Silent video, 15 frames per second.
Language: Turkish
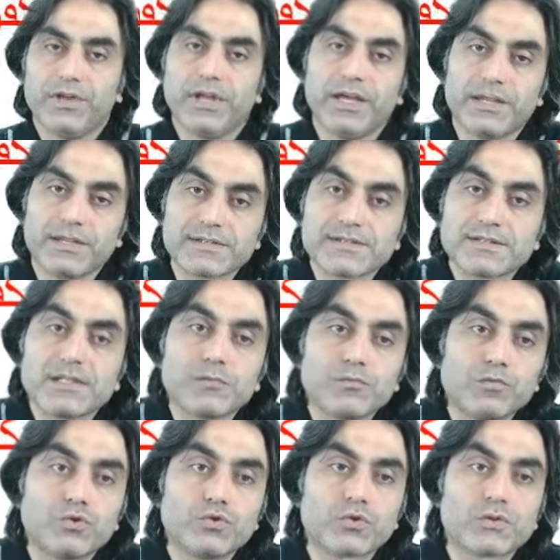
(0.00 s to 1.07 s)
veya en
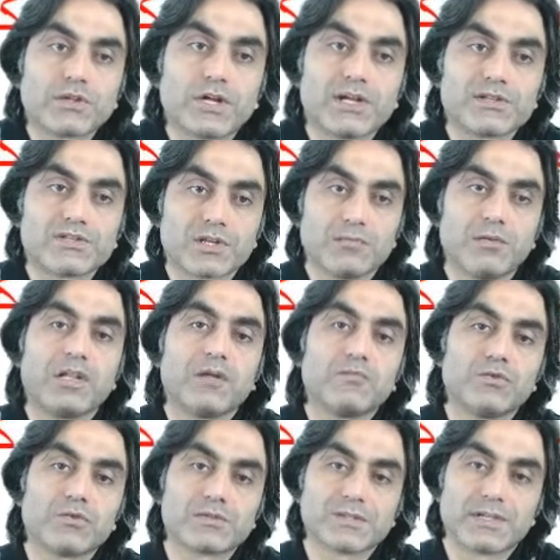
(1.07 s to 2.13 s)
azından bu uğurda
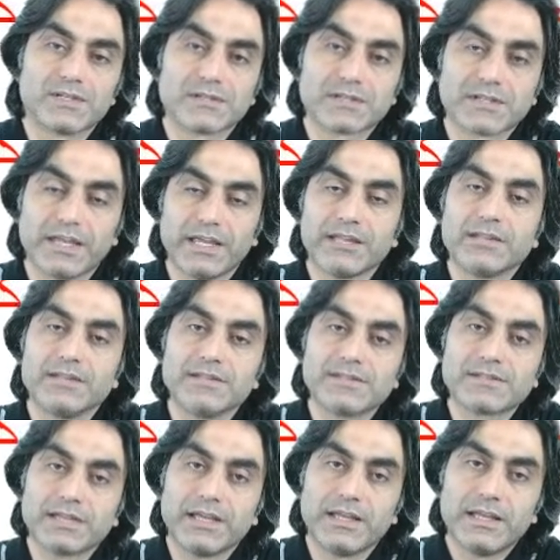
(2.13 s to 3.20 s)
çabalamıyorsanız
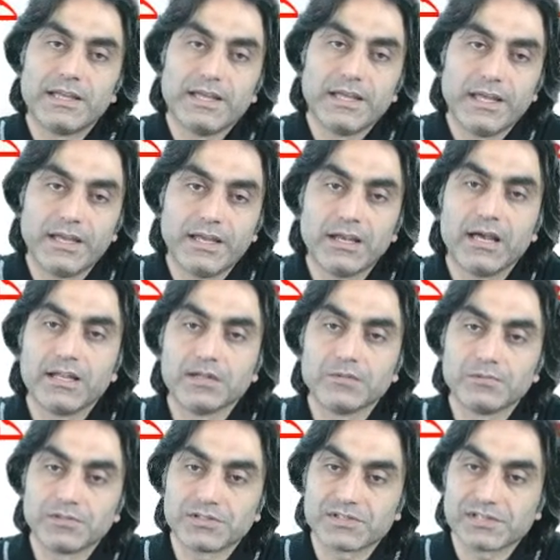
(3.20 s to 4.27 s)
kendiniz ele
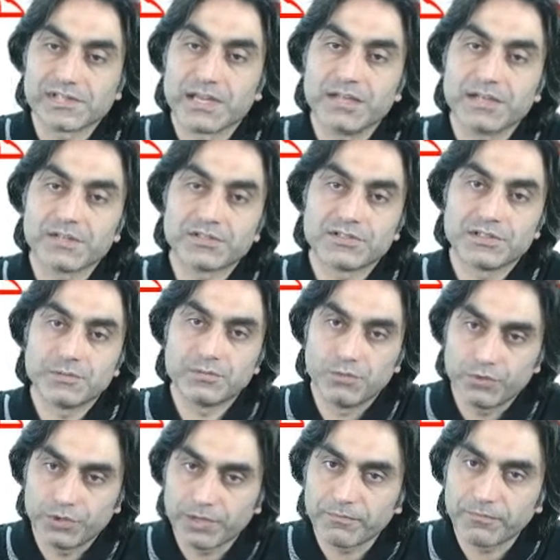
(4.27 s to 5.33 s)
alıp, içselleştirip,
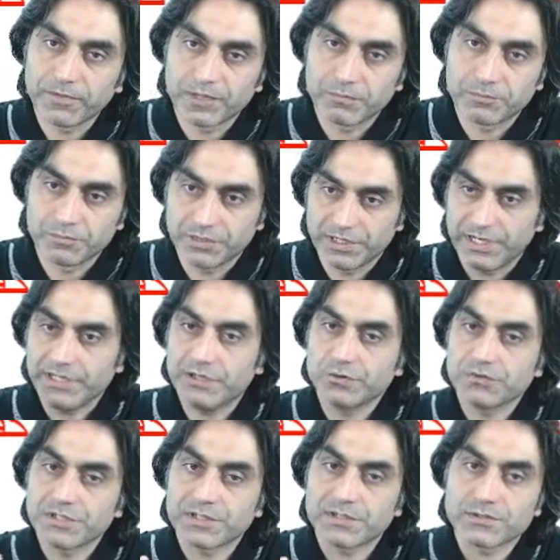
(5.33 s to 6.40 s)
önem verip, bireyin
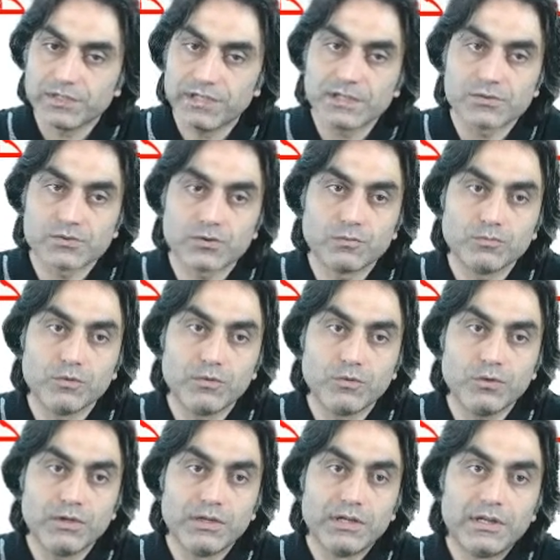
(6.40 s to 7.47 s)
önceki ilk
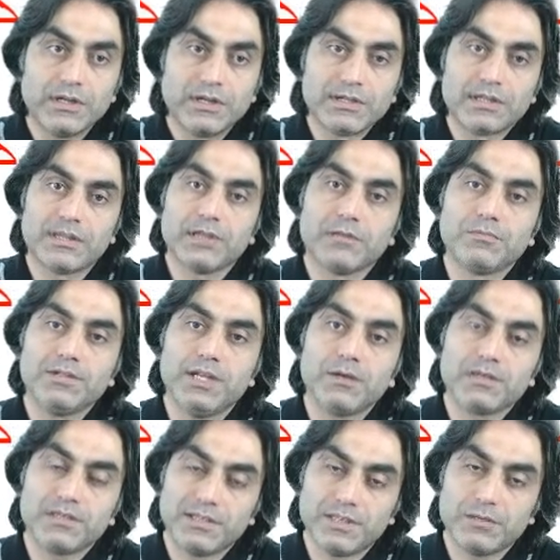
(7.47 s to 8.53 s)
sorumluluğu kitabıyla